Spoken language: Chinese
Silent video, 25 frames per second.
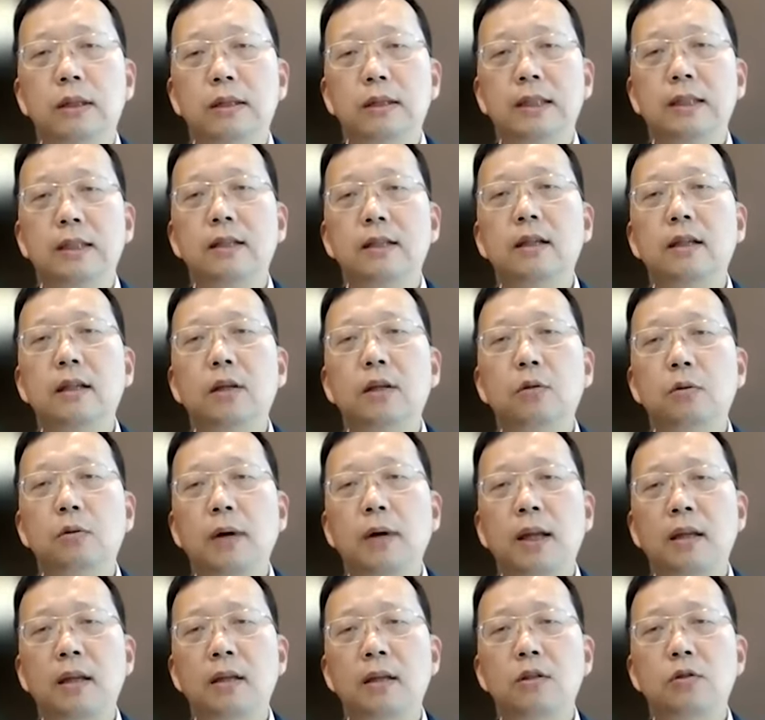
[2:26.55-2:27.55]
这些年对
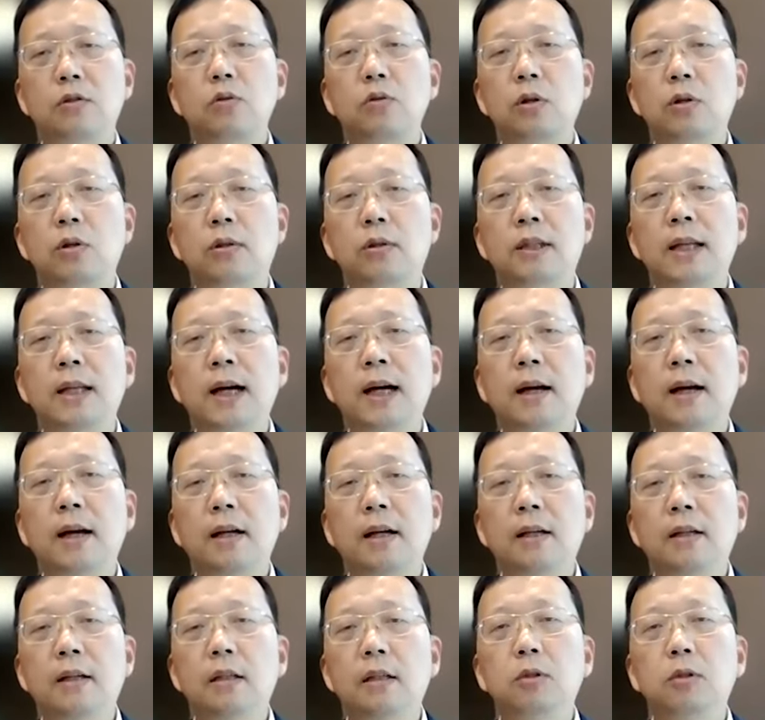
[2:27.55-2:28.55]
外的一个出口替代，
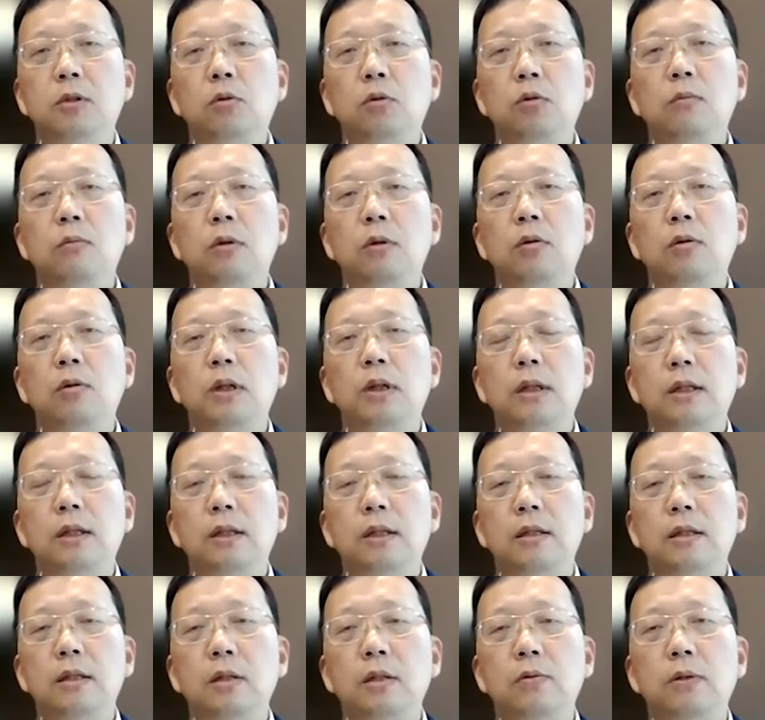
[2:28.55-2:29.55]
那么东盟呢已
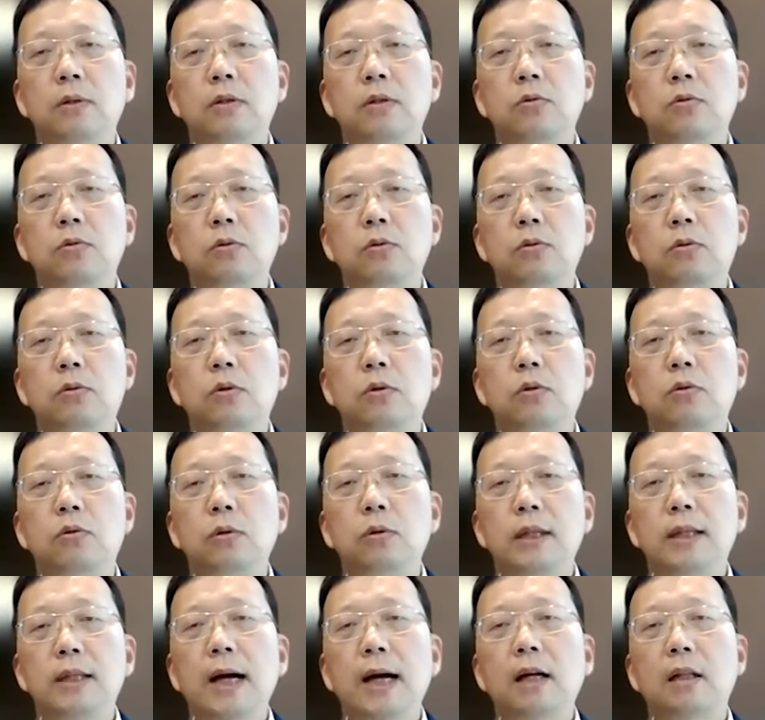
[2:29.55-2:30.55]
经成为中国
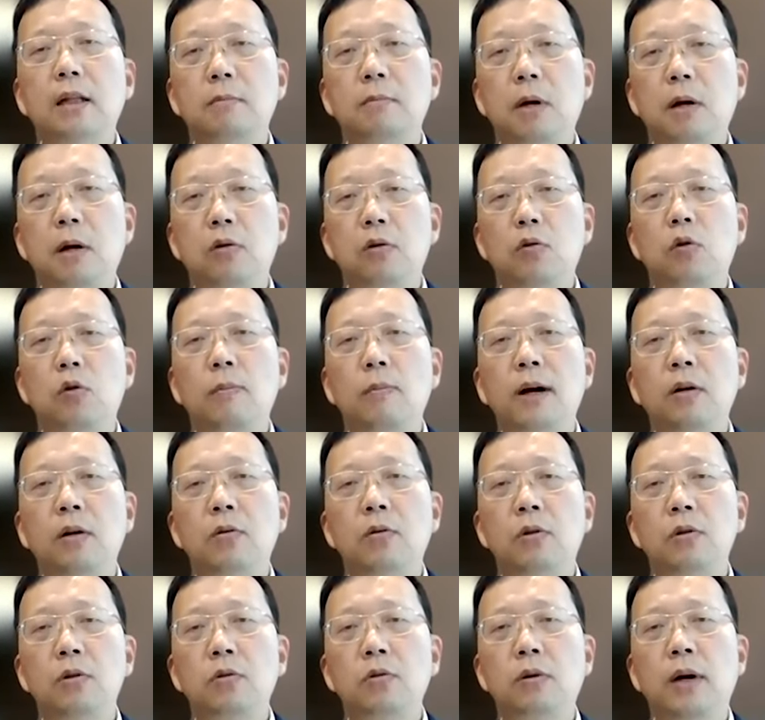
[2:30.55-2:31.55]
最大的贸易伙伴
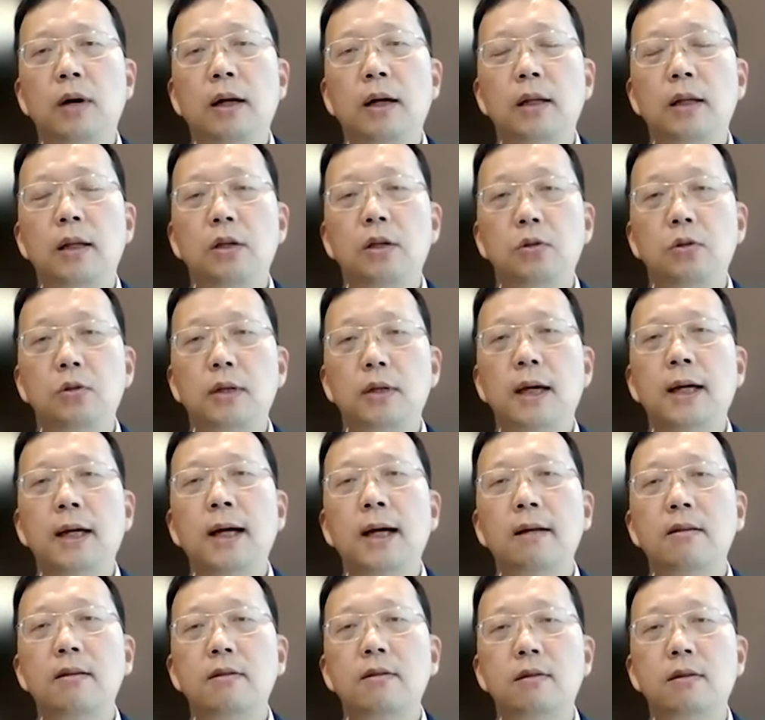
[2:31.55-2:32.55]
国，从二零一九年
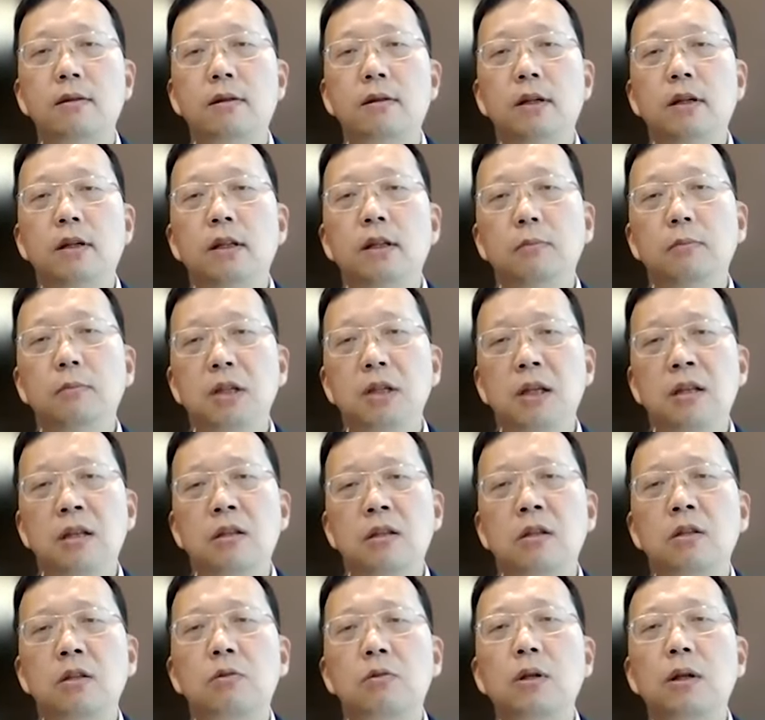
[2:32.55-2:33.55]
开始，那么一
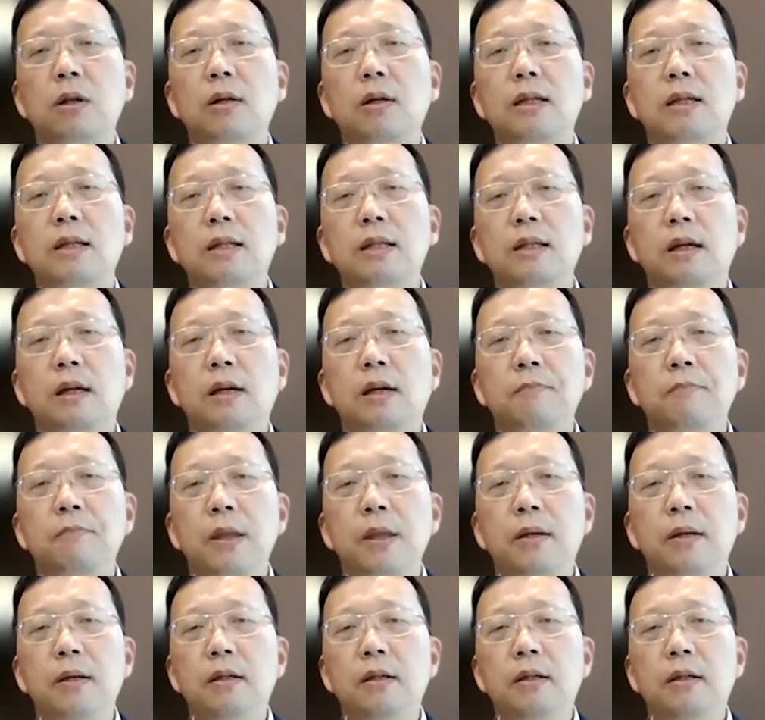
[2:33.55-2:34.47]
直持续到今年。